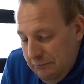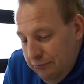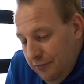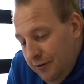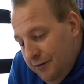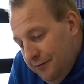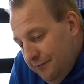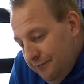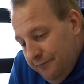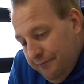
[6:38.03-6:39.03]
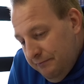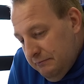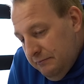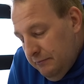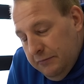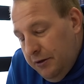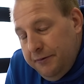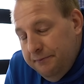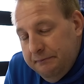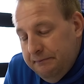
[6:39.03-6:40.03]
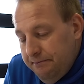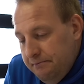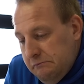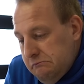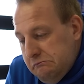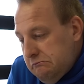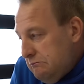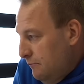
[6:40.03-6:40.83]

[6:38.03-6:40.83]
Boah, nein. Mm -mm.